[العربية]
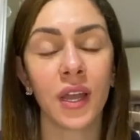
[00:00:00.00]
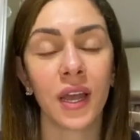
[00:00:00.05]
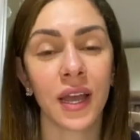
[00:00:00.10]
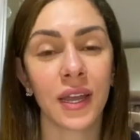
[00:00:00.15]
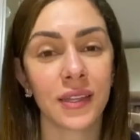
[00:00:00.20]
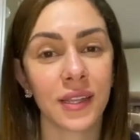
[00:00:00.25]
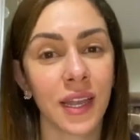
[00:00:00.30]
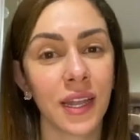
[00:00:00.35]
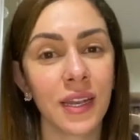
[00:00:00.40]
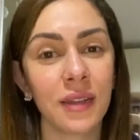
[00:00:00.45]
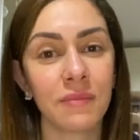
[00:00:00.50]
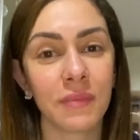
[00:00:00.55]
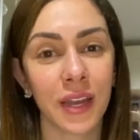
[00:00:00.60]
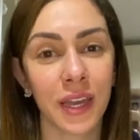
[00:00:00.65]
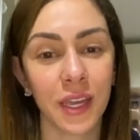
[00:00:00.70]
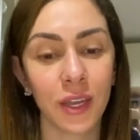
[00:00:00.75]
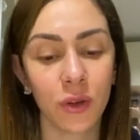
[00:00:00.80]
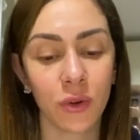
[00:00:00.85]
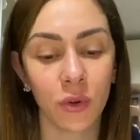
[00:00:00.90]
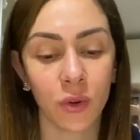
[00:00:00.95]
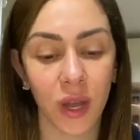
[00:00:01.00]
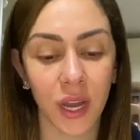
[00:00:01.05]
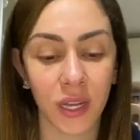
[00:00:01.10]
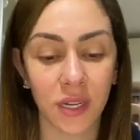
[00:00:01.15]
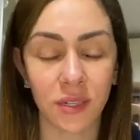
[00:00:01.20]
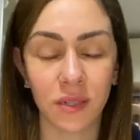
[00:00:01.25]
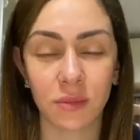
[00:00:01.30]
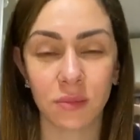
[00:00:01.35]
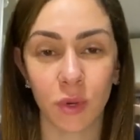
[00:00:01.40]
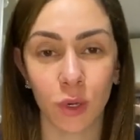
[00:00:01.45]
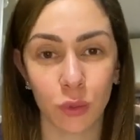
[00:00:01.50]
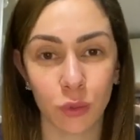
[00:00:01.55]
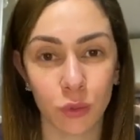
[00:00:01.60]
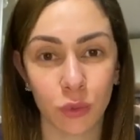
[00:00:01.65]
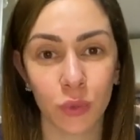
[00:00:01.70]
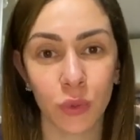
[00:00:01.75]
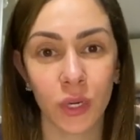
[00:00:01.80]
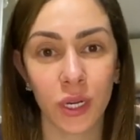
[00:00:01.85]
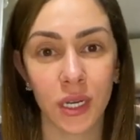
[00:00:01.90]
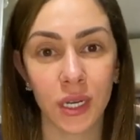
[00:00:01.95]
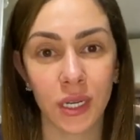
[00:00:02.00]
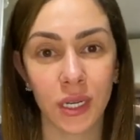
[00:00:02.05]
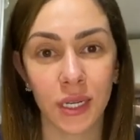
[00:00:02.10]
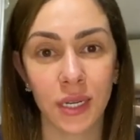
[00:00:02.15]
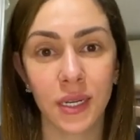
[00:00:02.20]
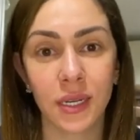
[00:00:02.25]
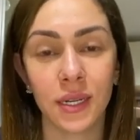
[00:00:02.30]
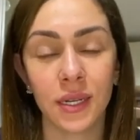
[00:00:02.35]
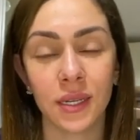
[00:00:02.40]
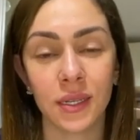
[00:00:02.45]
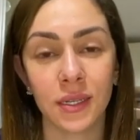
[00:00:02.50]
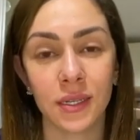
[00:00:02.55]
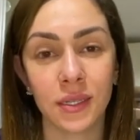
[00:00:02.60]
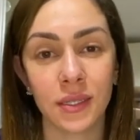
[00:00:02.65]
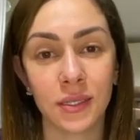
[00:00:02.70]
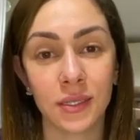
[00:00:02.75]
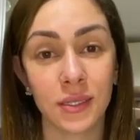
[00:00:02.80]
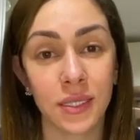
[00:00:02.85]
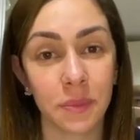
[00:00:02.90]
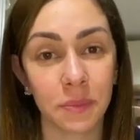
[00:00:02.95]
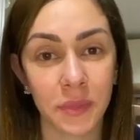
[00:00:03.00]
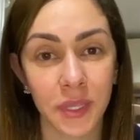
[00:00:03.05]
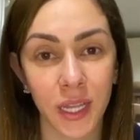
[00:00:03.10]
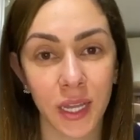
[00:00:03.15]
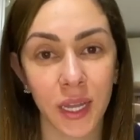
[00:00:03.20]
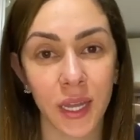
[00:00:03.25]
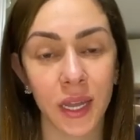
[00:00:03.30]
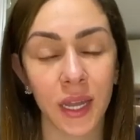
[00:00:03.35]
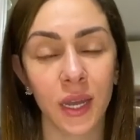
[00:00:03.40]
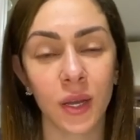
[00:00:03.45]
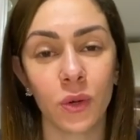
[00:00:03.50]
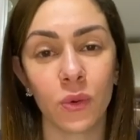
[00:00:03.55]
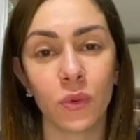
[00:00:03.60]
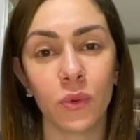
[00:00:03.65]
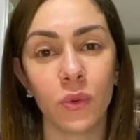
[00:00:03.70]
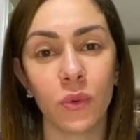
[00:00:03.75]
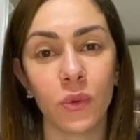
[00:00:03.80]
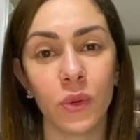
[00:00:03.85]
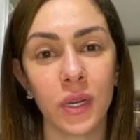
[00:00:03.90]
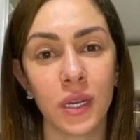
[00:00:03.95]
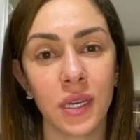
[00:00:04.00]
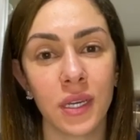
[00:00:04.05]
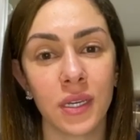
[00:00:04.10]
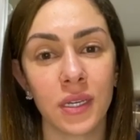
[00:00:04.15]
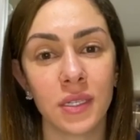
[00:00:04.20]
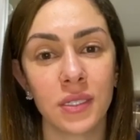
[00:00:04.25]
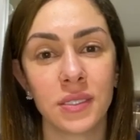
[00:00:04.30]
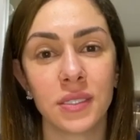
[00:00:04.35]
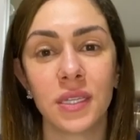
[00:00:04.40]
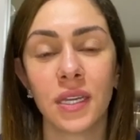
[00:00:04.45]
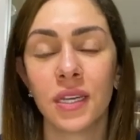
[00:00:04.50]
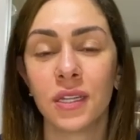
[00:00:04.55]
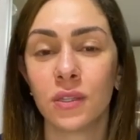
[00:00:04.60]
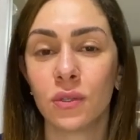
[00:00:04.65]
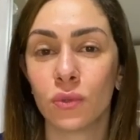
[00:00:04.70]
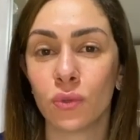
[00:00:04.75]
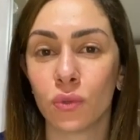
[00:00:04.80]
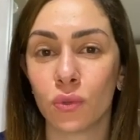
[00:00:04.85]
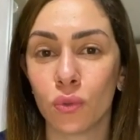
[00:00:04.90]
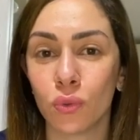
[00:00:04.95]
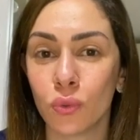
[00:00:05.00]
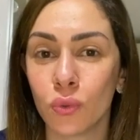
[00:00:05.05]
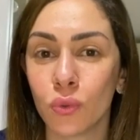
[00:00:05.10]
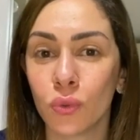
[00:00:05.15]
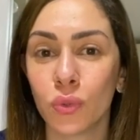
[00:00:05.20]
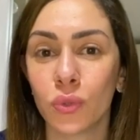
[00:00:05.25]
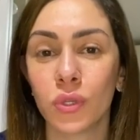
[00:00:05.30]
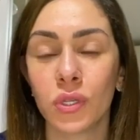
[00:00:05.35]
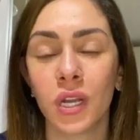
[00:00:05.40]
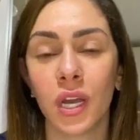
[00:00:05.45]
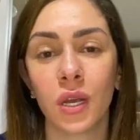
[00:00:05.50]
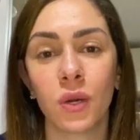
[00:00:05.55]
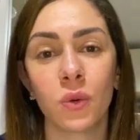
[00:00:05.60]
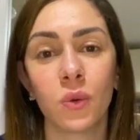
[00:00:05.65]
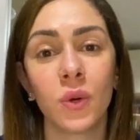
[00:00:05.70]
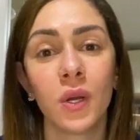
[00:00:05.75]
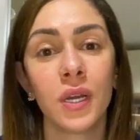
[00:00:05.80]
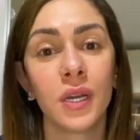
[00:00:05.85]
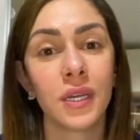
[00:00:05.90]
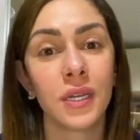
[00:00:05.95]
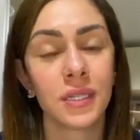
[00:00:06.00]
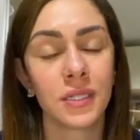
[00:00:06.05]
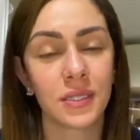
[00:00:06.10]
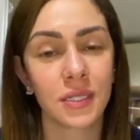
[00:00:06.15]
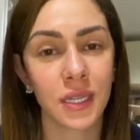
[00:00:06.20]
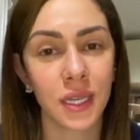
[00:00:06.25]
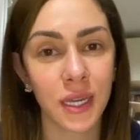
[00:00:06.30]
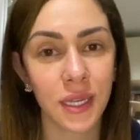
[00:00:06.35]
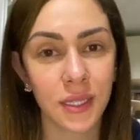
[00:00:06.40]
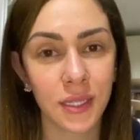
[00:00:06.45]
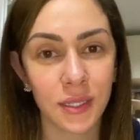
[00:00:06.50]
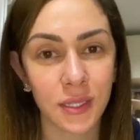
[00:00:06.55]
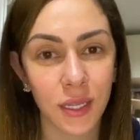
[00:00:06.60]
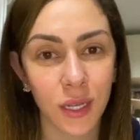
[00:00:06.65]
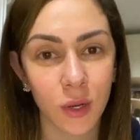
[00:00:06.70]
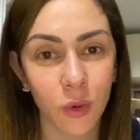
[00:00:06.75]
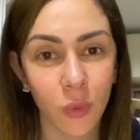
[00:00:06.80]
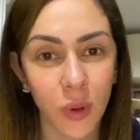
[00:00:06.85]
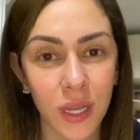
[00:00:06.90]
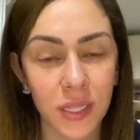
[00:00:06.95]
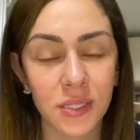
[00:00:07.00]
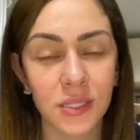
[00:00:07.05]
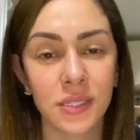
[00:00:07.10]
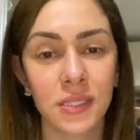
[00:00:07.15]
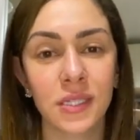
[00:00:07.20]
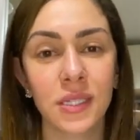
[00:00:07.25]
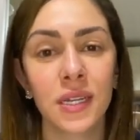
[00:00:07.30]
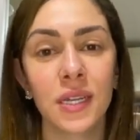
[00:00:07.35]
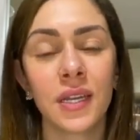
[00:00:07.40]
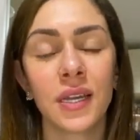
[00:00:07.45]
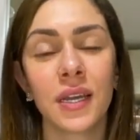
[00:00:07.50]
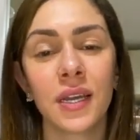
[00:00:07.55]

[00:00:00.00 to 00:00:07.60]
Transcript: هتكلم معاكم عن موضوع ال سمنة أو آه، زيادة الدهون أو زيادة الوزن